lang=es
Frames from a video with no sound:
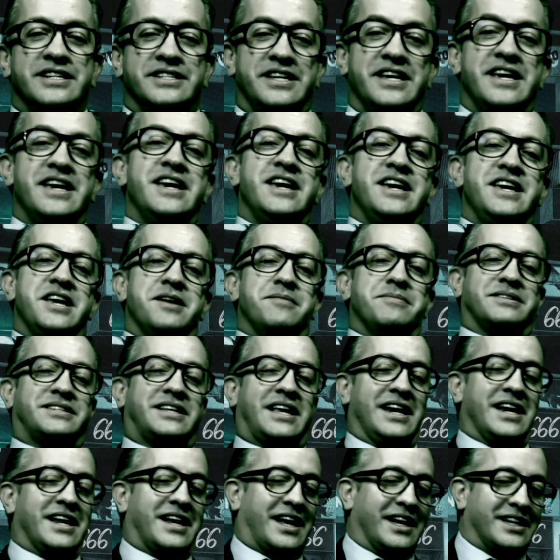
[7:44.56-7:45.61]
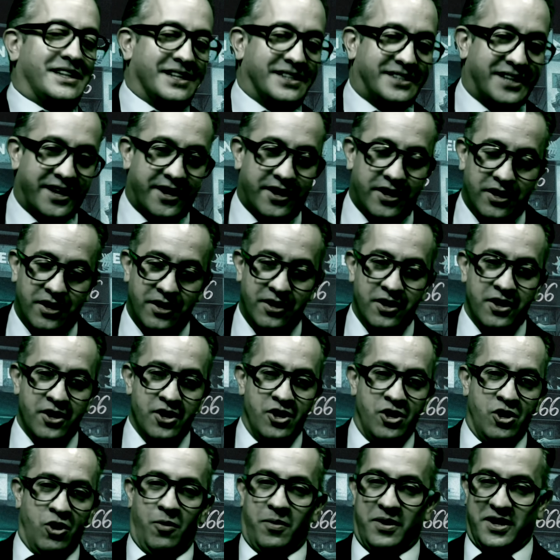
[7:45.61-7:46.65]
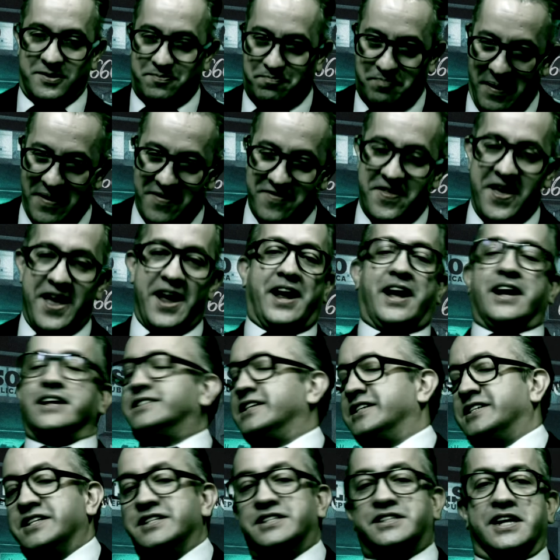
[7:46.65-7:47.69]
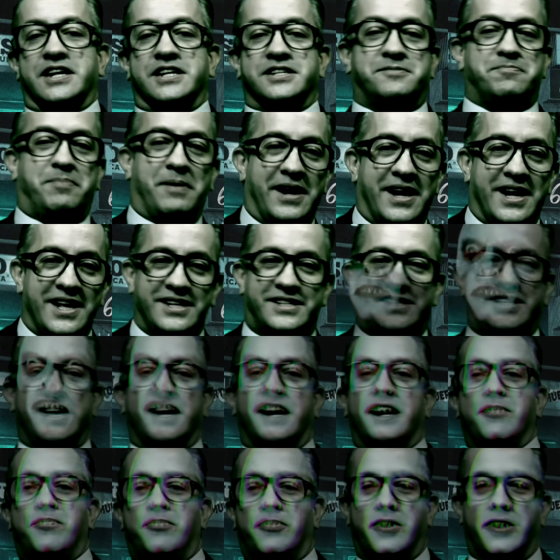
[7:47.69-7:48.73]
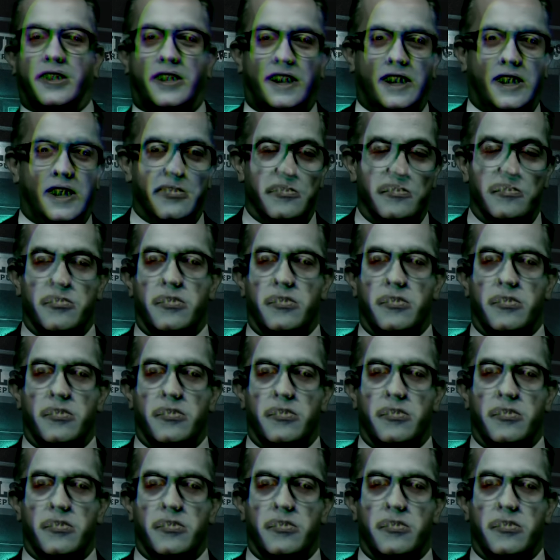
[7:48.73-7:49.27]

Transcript: Sí, ya ves que le encanta hacer obras pendejas y sin transparencia. Por acá.